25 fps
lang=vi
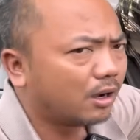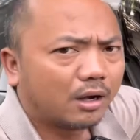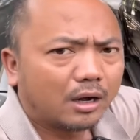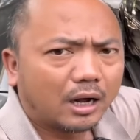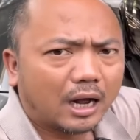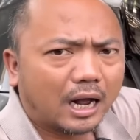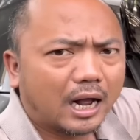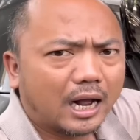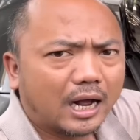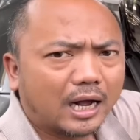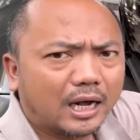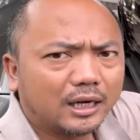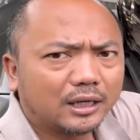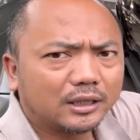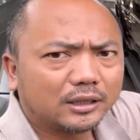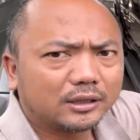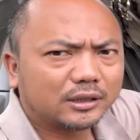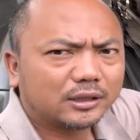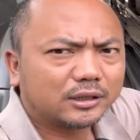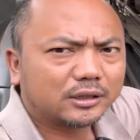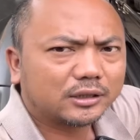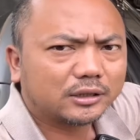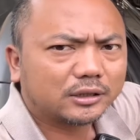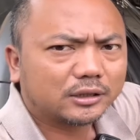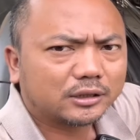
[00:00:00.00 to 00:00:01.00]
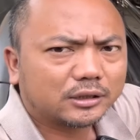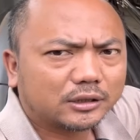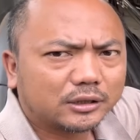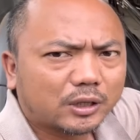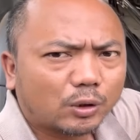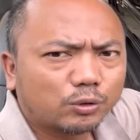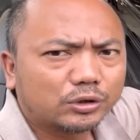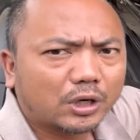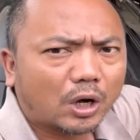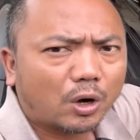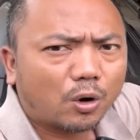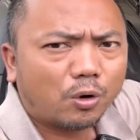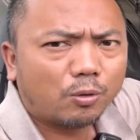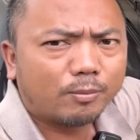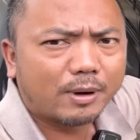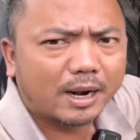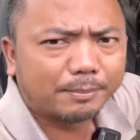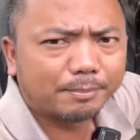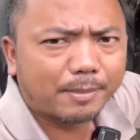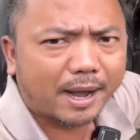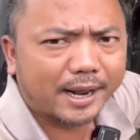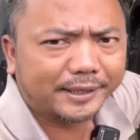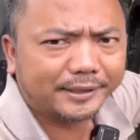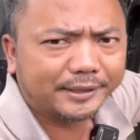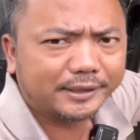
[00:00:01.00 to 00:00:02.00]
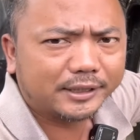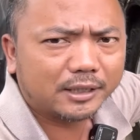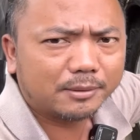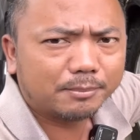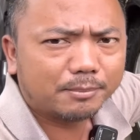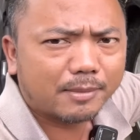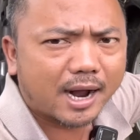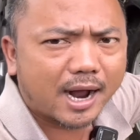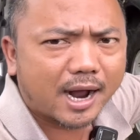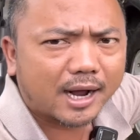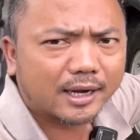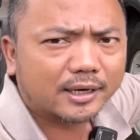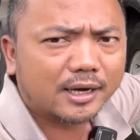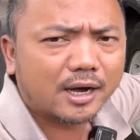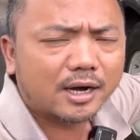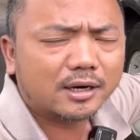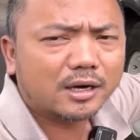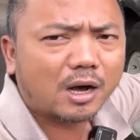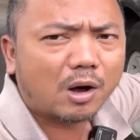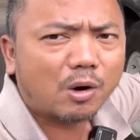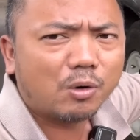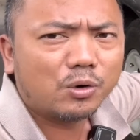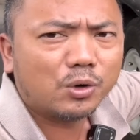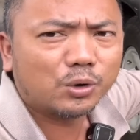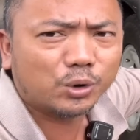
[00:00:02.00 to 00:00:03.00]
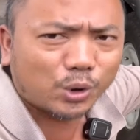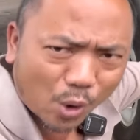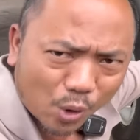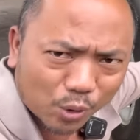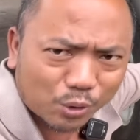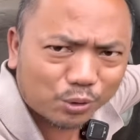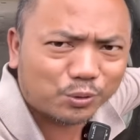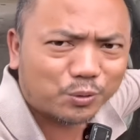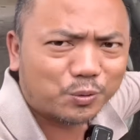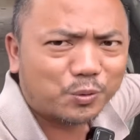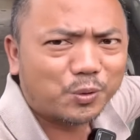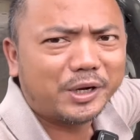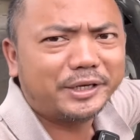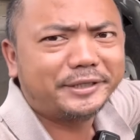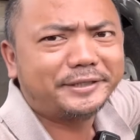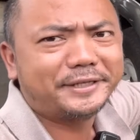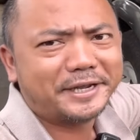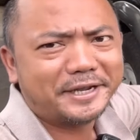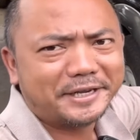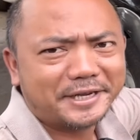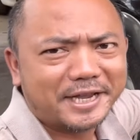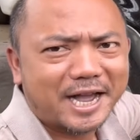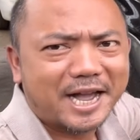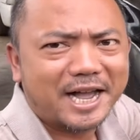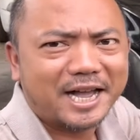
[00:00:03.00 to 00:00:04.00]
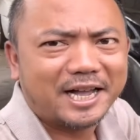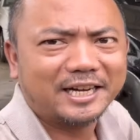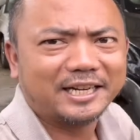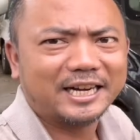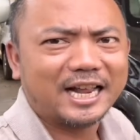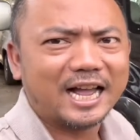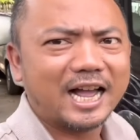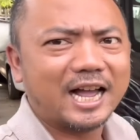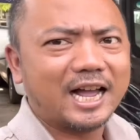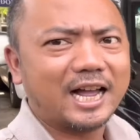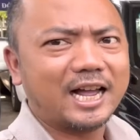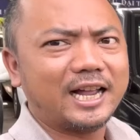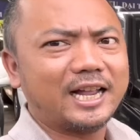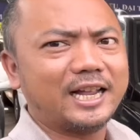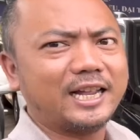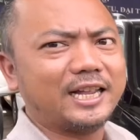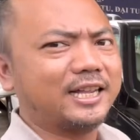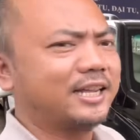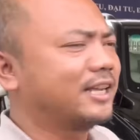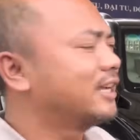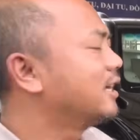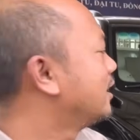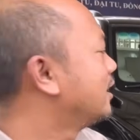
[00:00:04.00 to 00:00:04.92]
à, xấu xấu bẩn bẩn nhưng mà cơ cấu nó tốt quý anh chị nha đấy